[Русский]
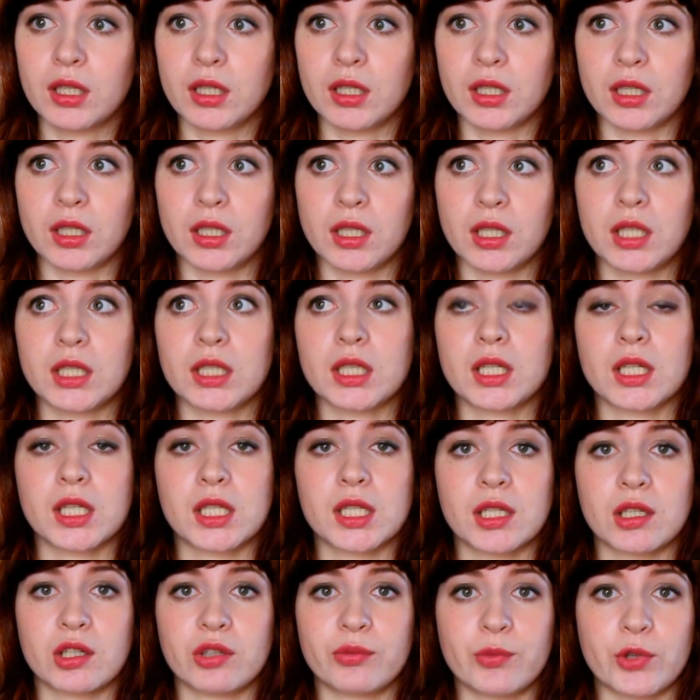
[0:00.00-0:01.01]
И эти
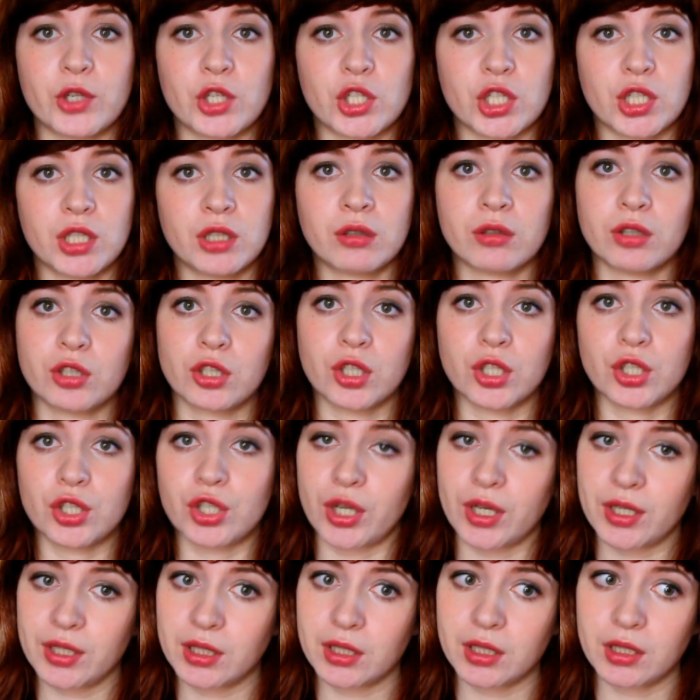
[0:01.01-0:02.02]
кассиры мужчины очень
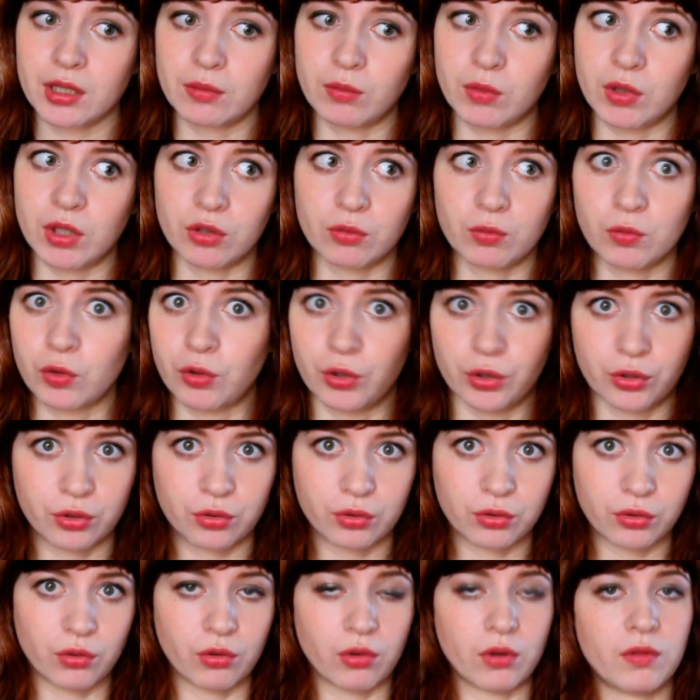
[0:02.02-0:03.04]
часто имеют много
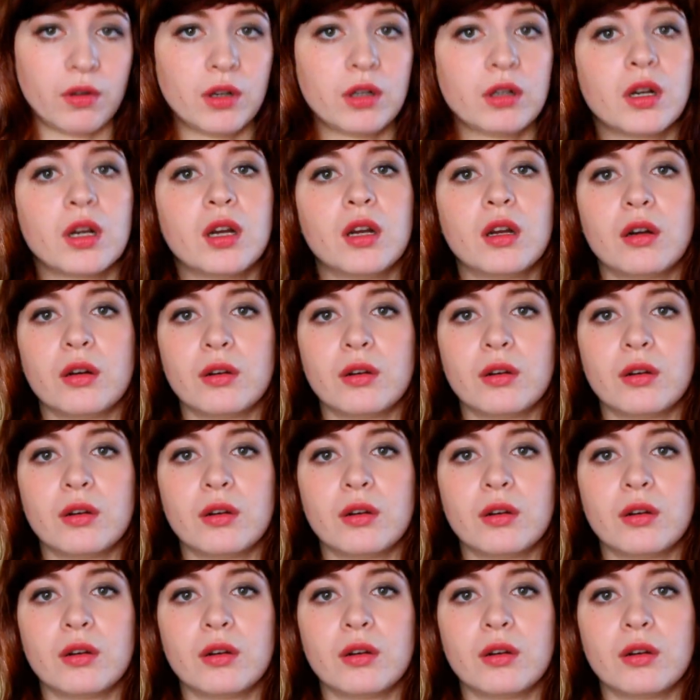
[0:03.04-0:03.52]
татуировок.